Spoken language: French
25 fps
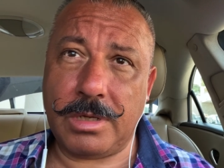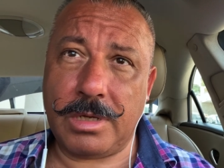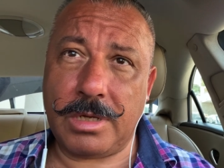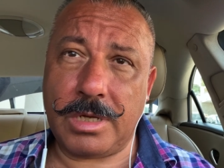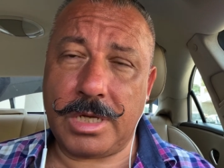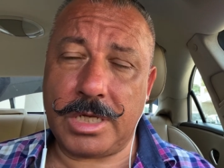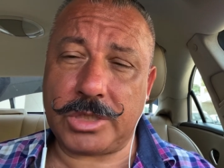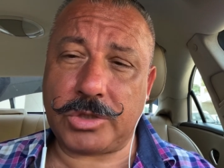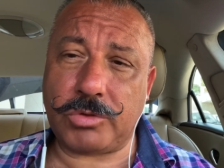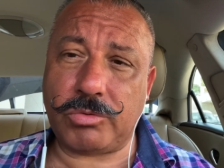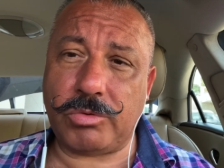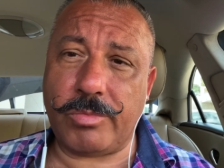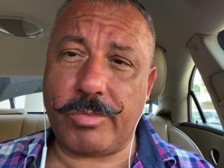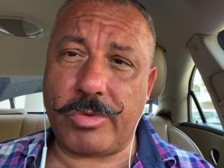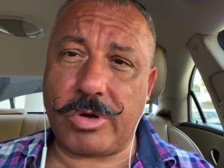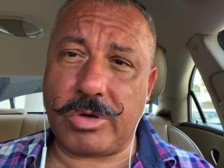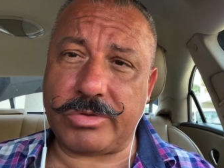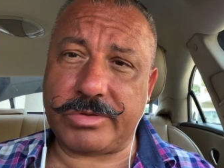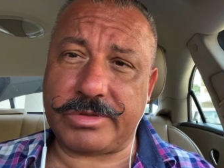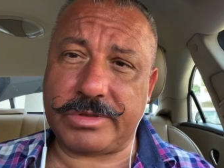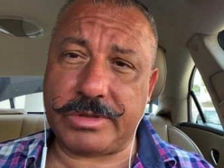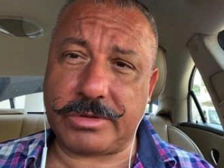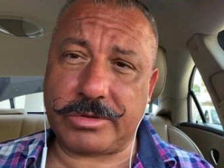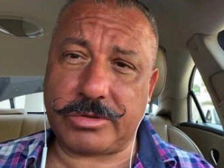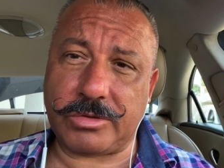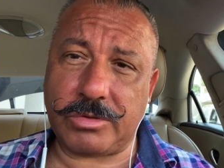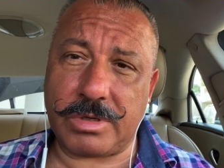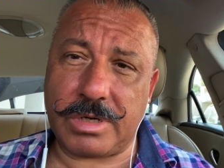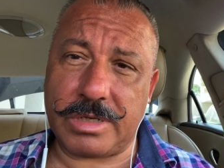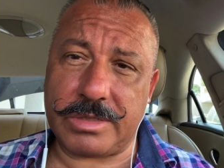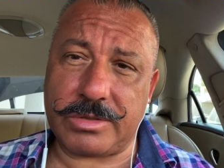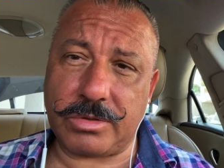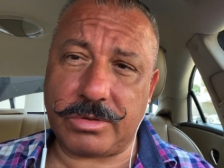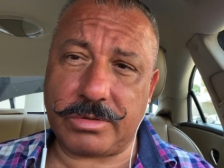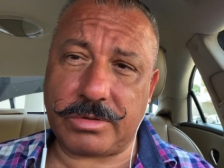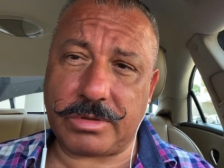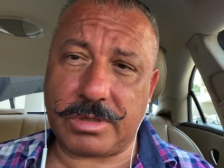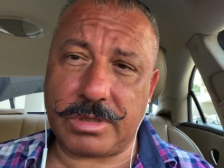Et suivez moi aussi sur les
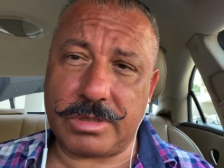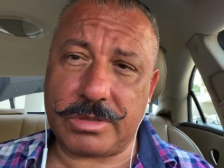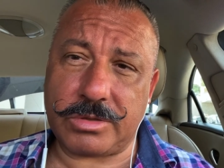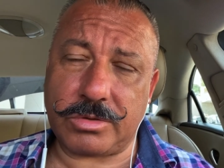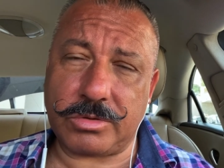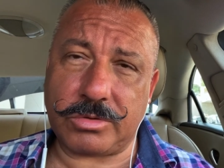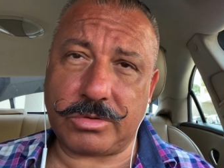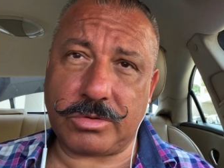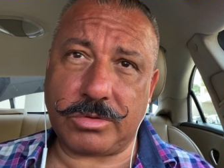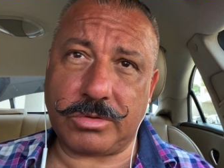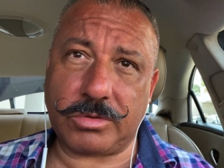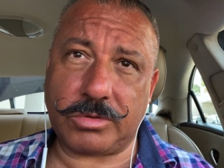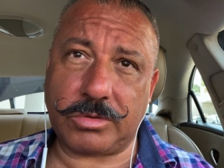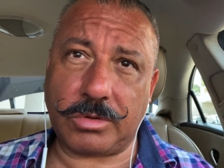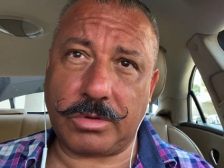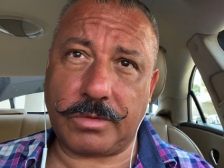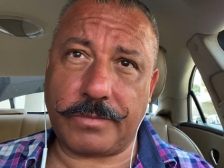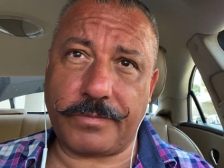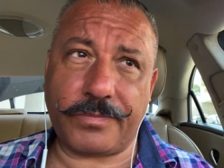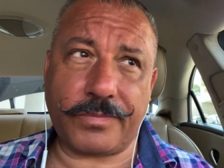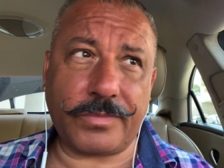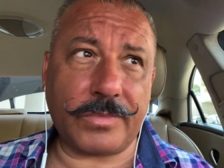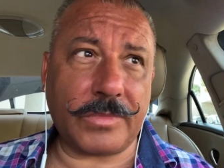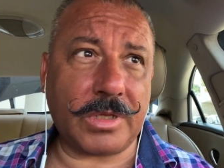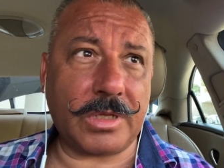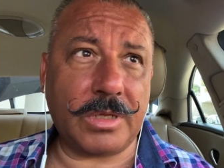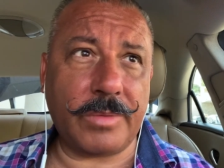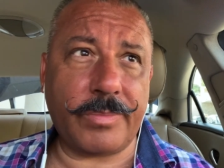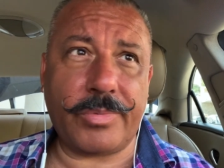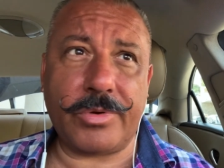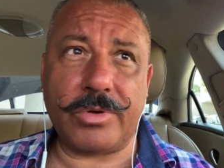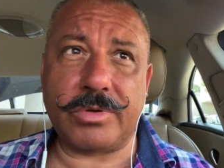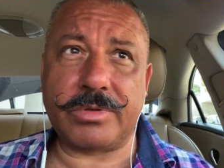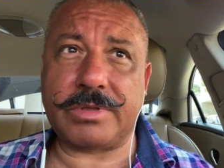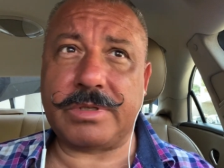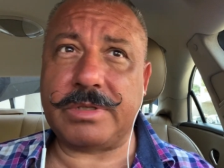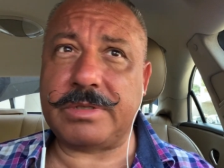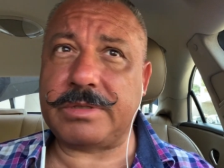autres réseaux sociaux.
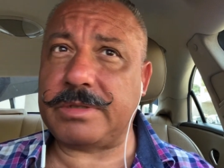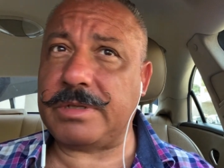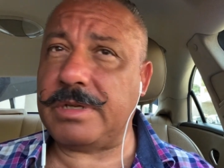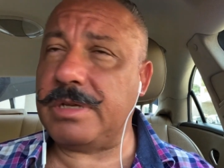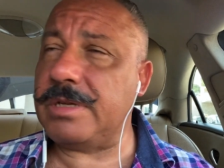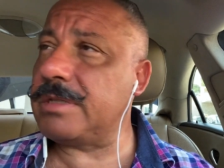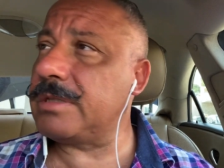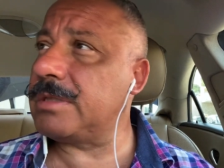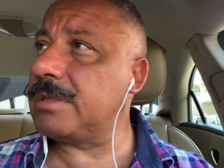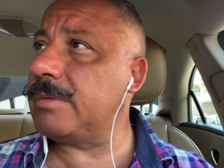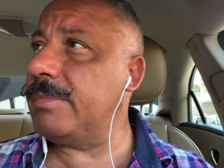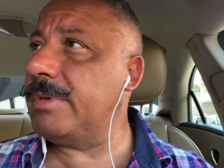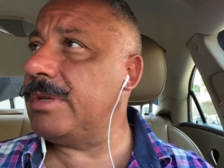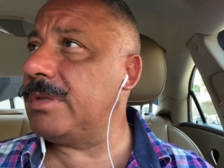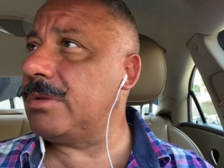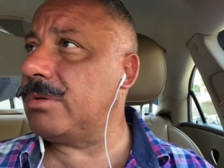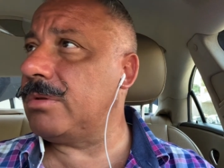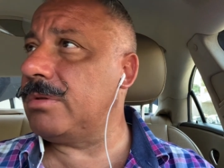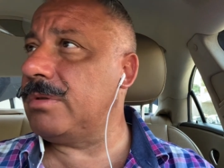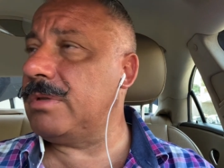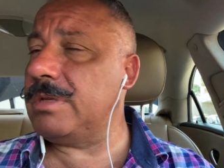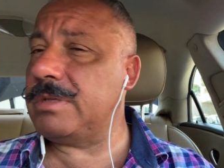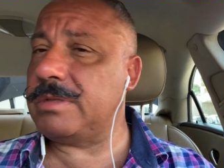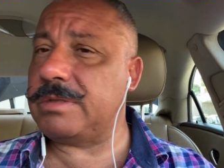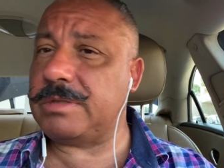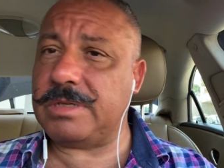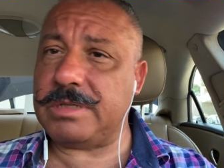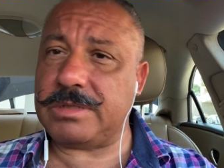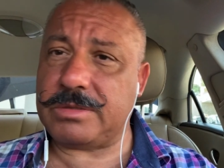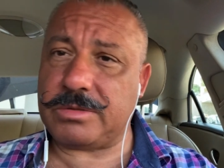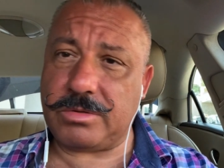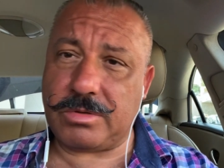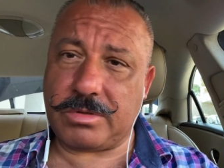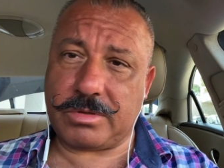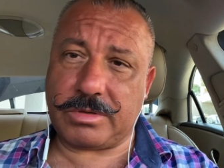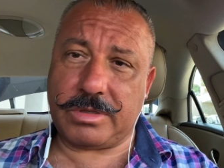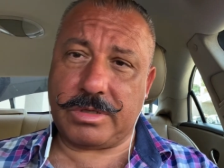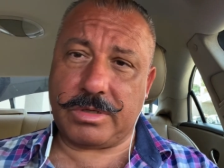Hypnose DCS, méthode DCS,
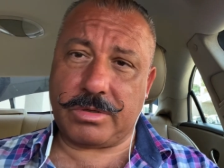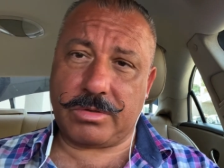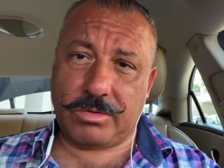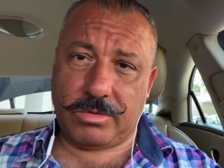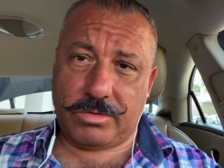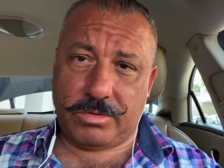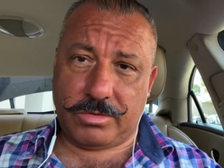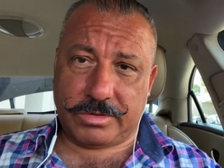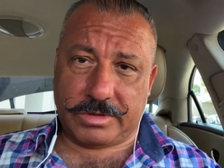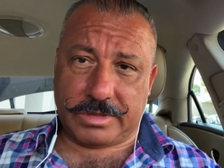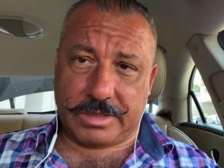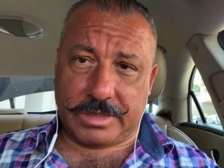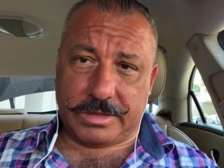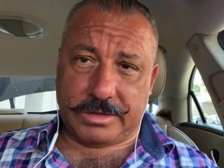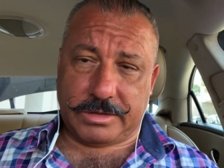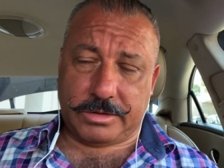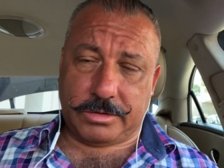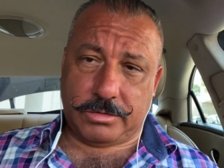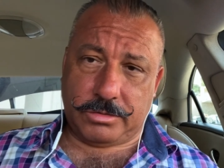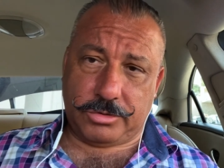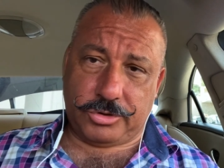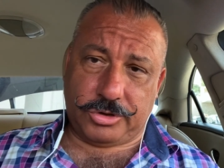docteur Claudio Saracino. Je